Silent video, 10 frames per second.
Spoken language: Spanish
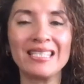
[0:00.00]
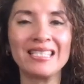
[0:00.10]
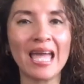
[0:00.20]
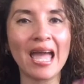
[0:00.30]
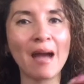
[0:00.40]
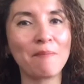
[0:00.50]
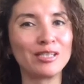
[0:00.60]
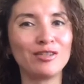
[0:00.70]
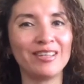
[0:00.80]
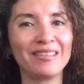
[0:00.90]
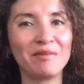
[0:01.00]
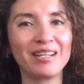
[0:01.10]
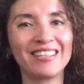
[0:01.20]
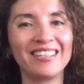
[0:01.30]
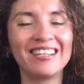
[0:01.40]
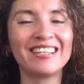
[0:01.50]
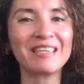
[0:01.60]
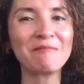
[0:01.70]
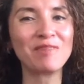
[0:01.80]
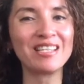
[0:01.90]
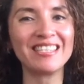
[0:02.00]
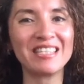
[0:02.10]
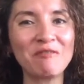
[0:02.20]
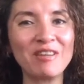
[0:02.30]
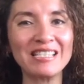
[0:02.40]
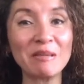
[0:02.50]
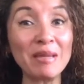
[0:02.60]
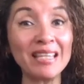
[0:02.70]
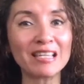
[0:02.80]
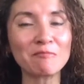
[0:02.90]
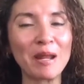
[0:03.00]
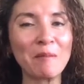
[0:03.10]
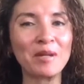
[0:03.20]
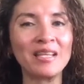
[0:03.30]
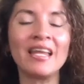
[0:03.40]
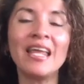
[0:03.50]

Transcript: este apasionante marketing, las imprescindibles ventas para emprender